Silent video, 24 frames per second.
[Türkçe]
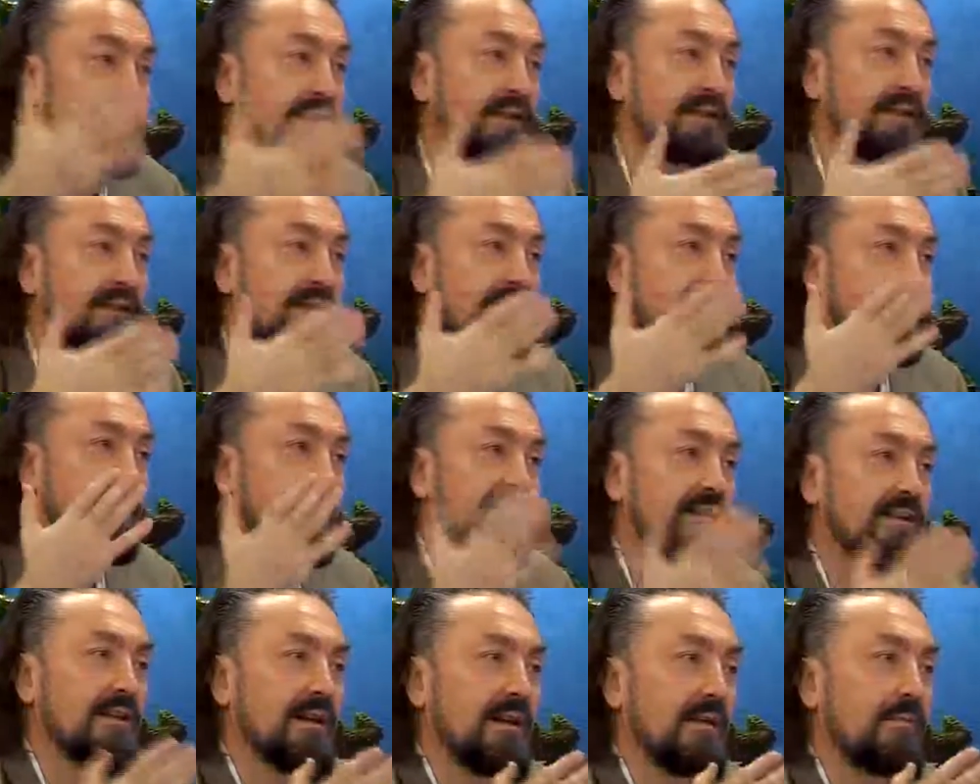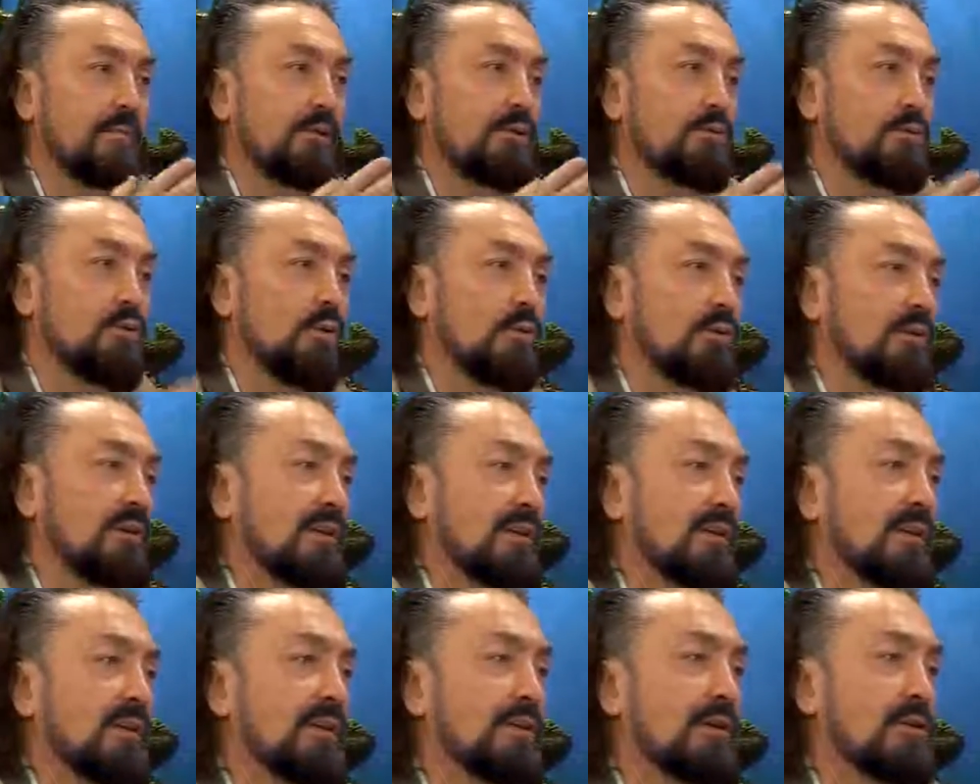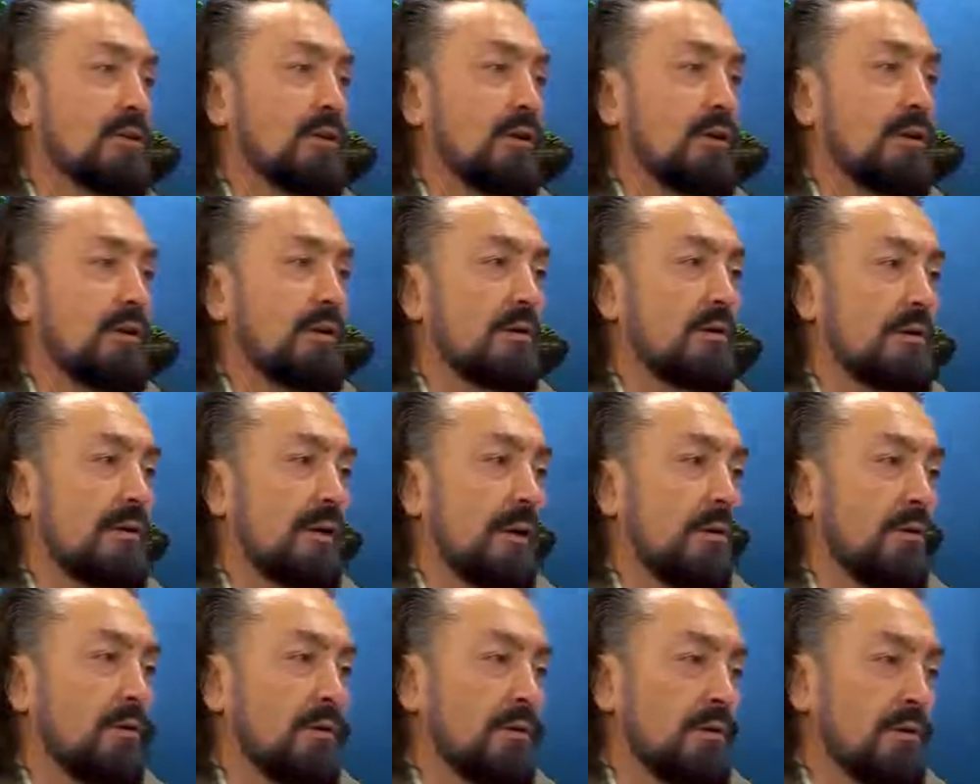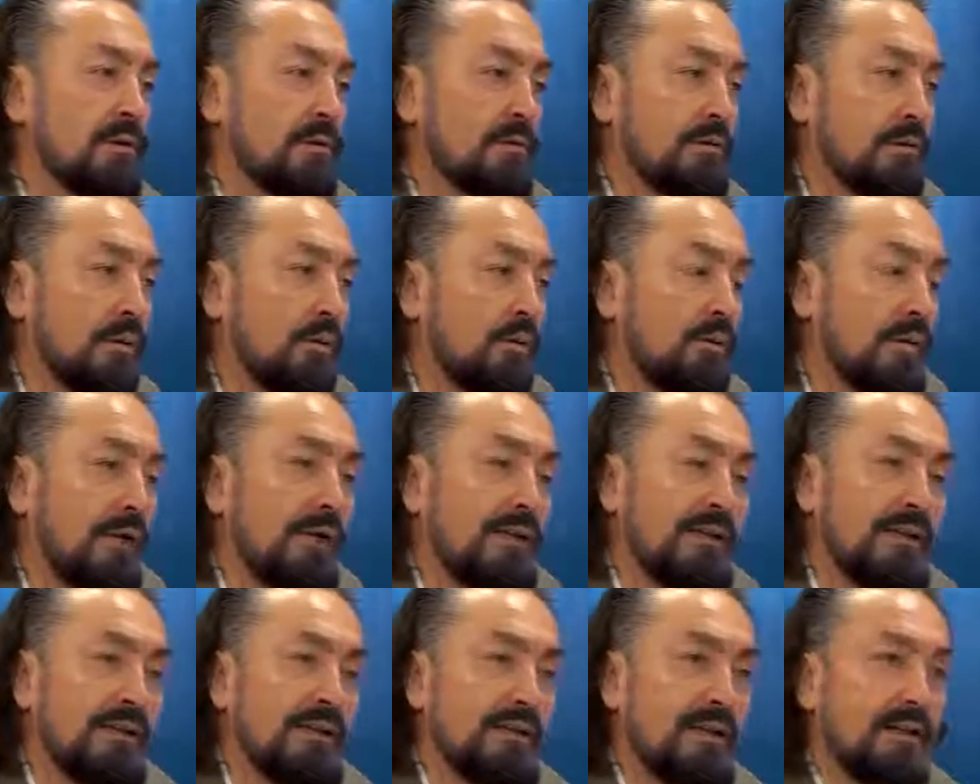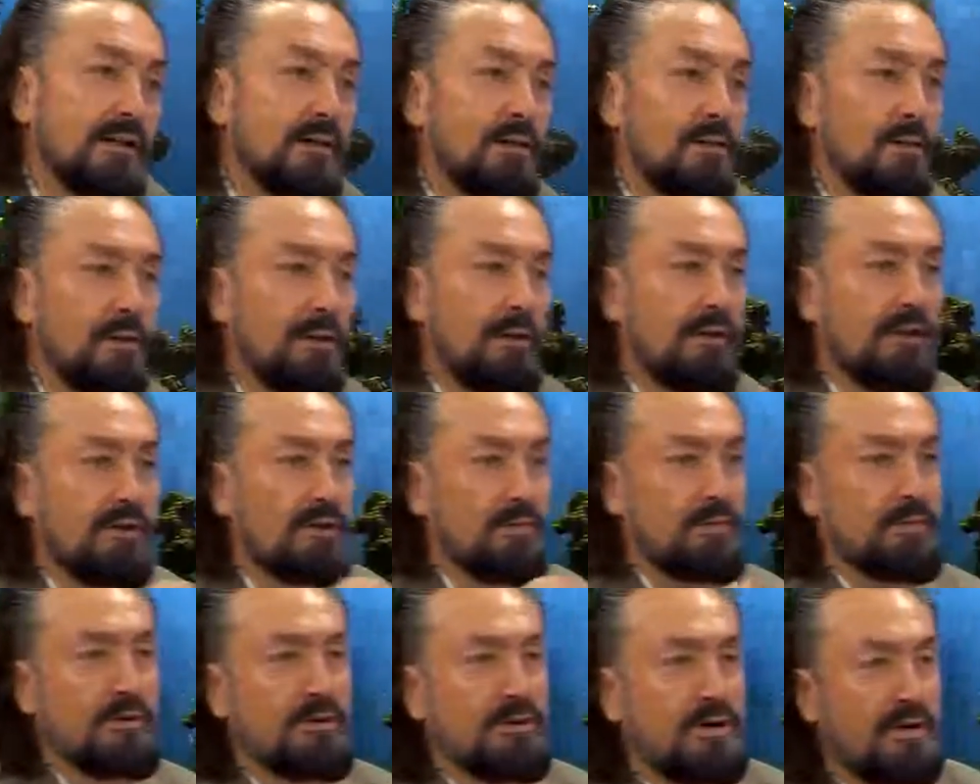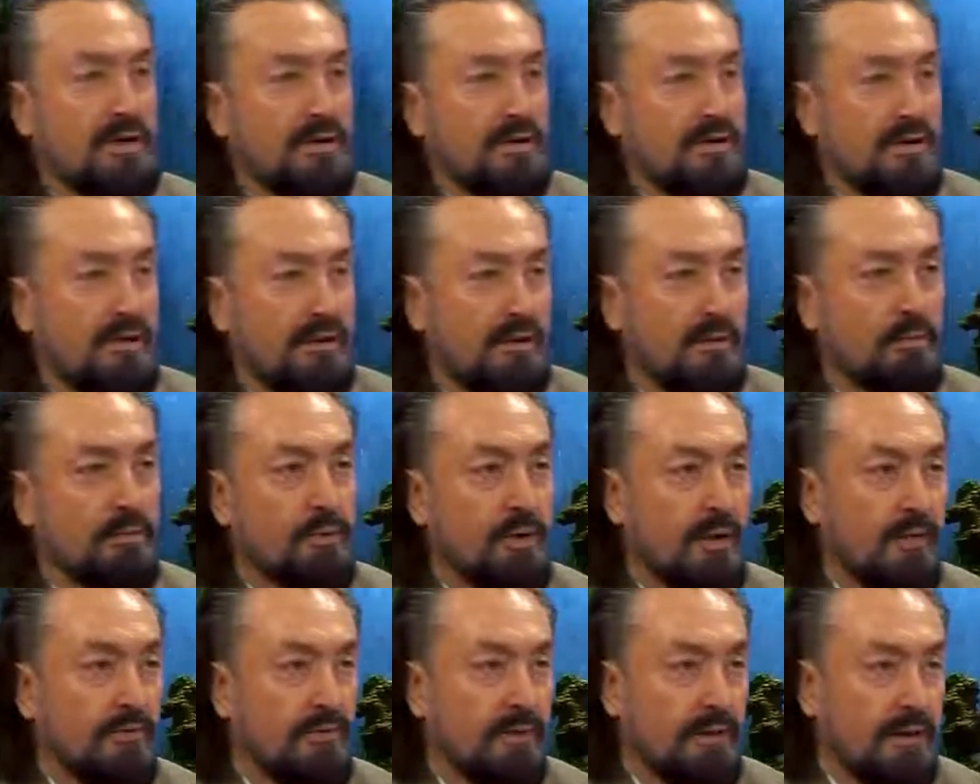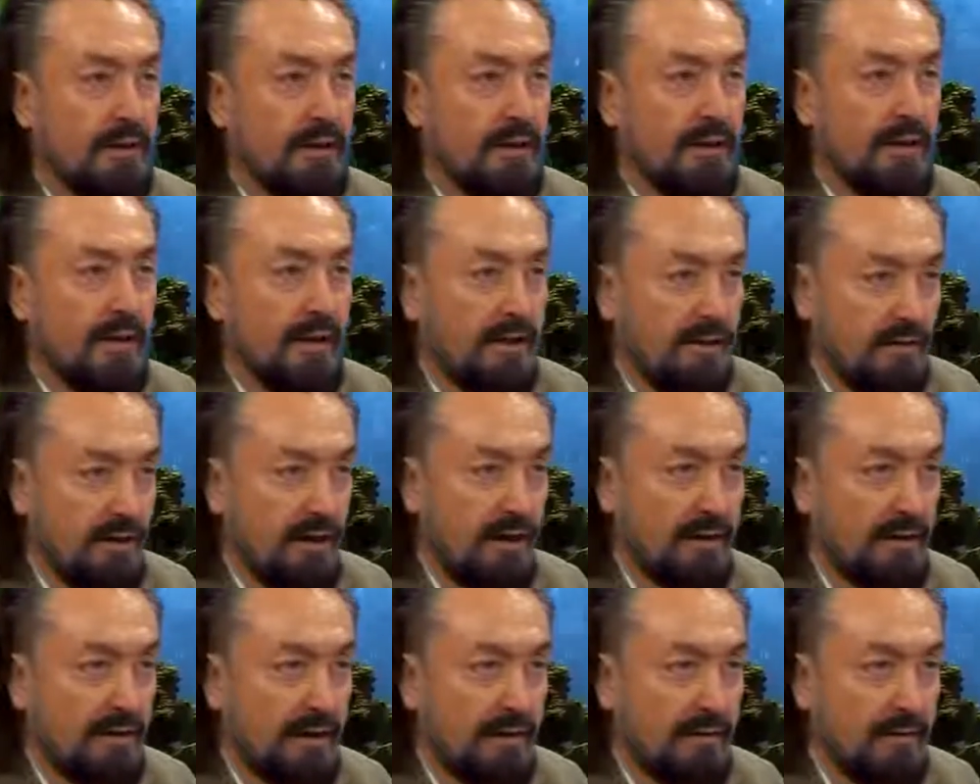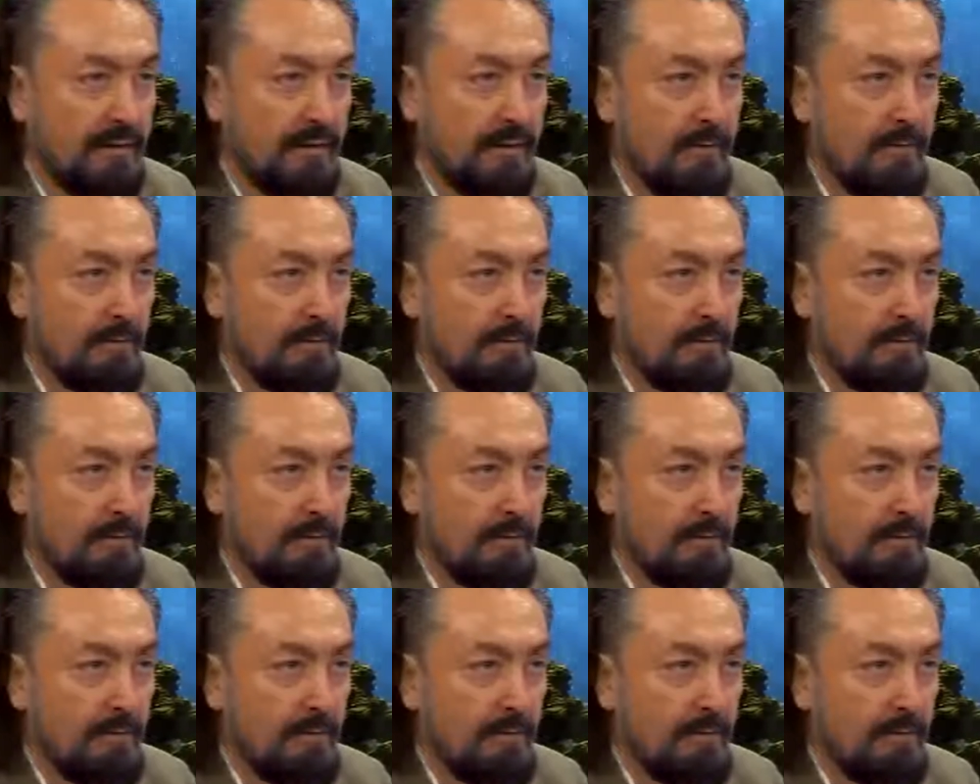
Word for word: Dini, İslam'ı çok titiz e, savunan insanlar olarak karşımıza çıkaracaktır evet, münafıkları. Evet, evet. Şeytan.